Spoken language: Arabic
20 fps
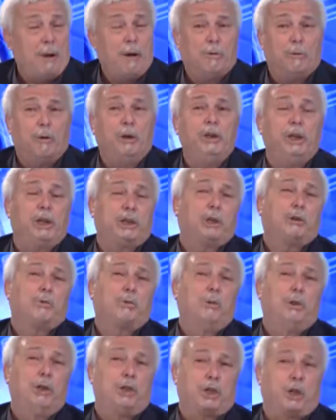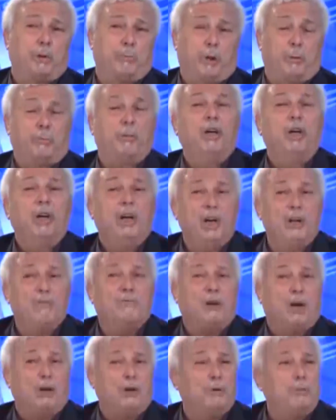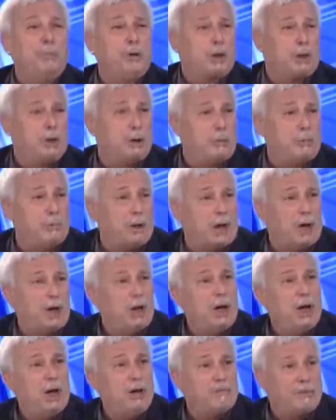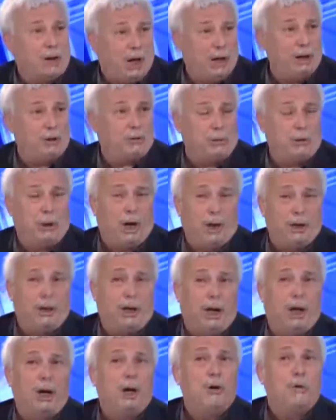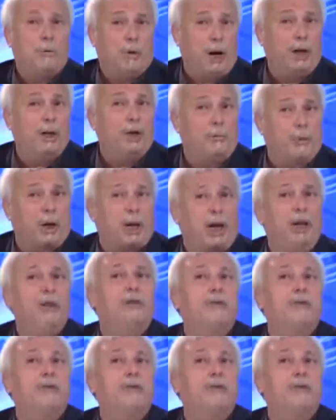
وهي تقول للشباب افعلوا مثل ما فعلت أنا وأنا بقيت